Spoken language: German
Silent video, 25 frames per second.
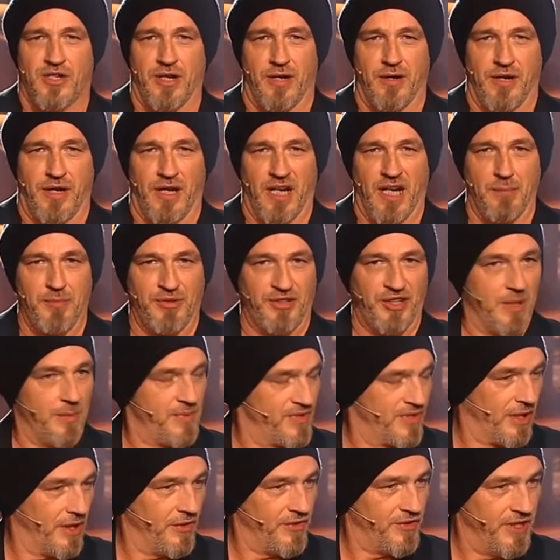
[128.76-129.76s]
stand ich in der
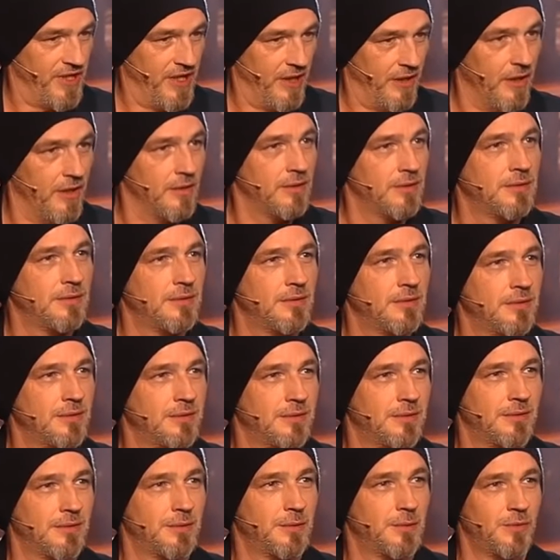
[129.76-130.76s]
Betriebskantine.
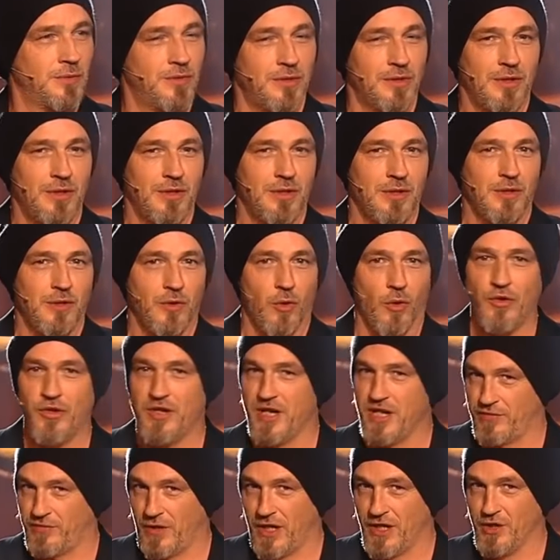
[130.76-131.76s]

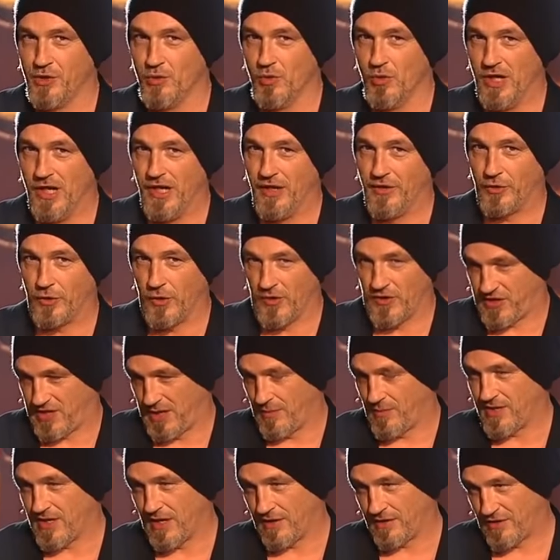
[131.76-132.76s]
Und es war Juli.
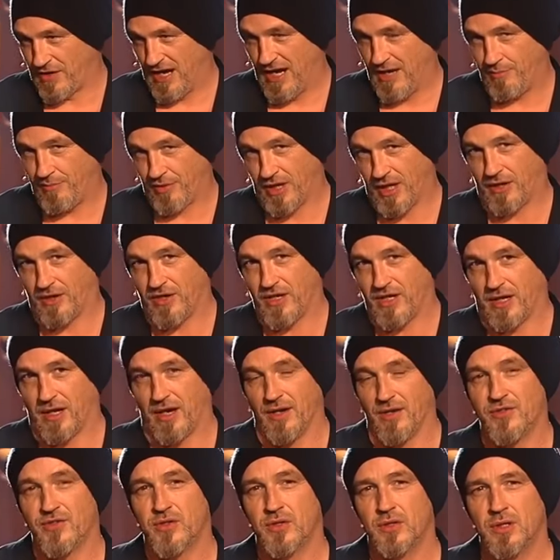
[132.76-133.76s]
Trotzdem sagte ein
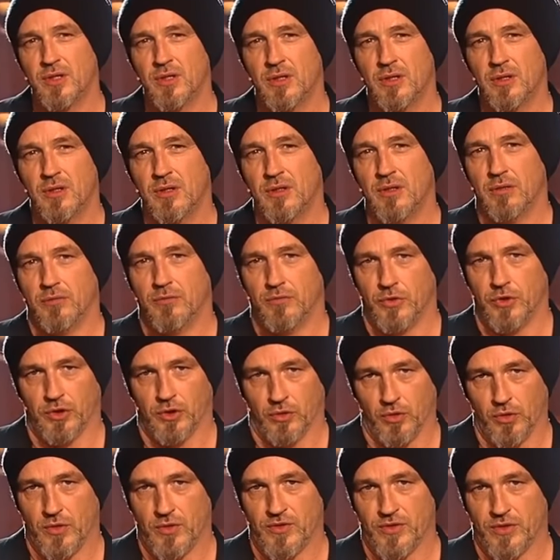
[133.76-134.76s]
Praktikant,
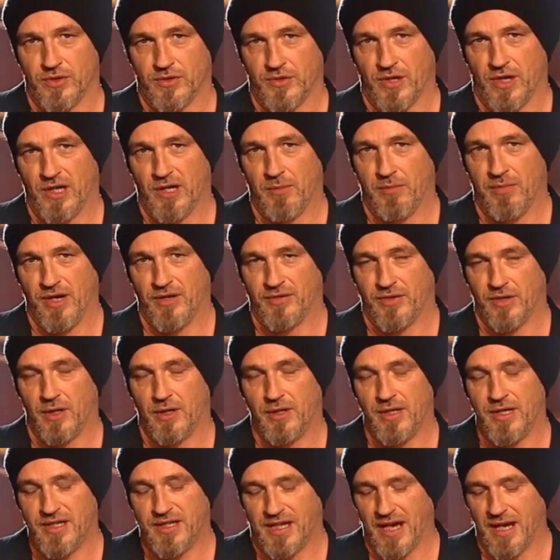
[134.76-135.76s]
wie grün sind deine
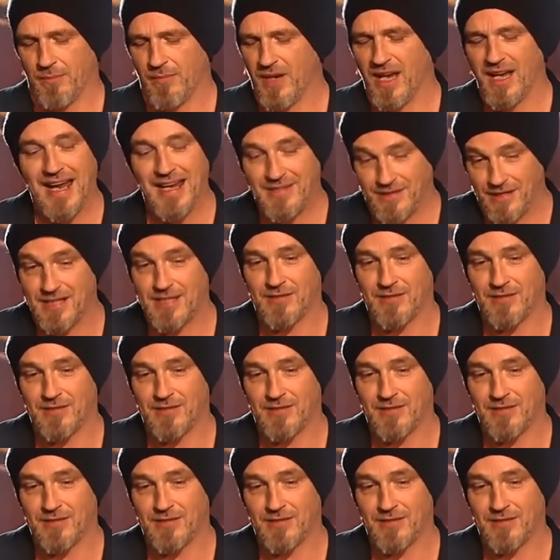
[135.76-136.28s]
Blätter. Ich gebe mir,